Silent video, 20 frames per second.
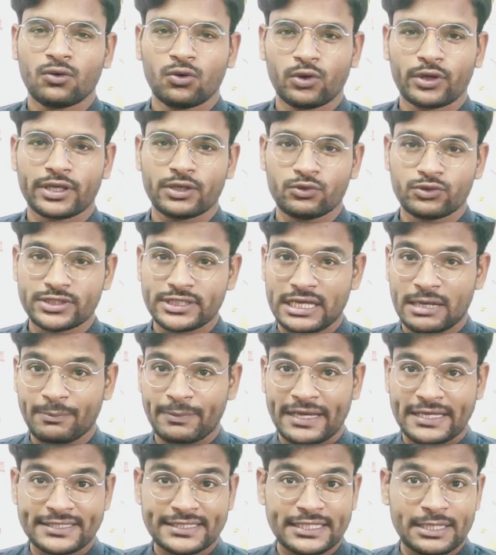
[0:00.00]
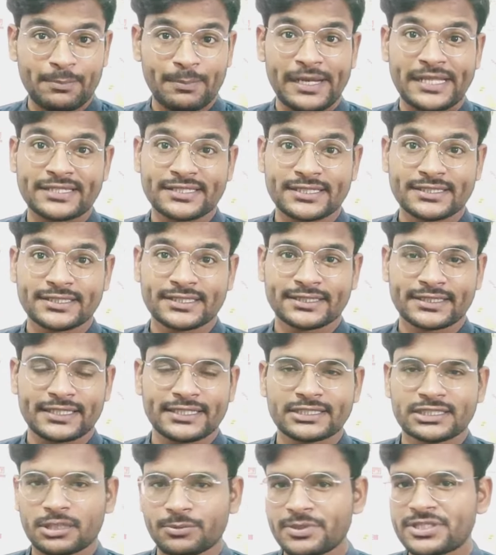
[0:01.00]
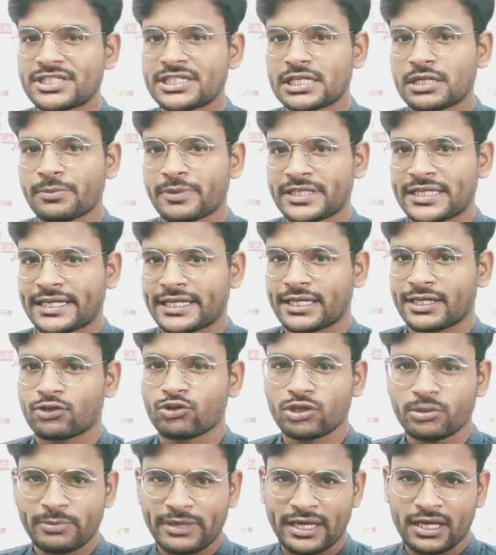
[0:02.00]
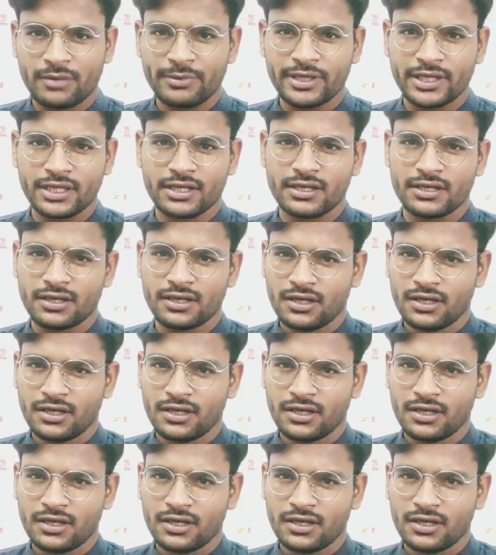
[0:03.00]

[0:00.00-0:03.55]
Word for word: होगी उसे आप कैसे रिप्लेस कर सकते हैं सर्विस सेंटर पर जाके क्योंकि मैं अभी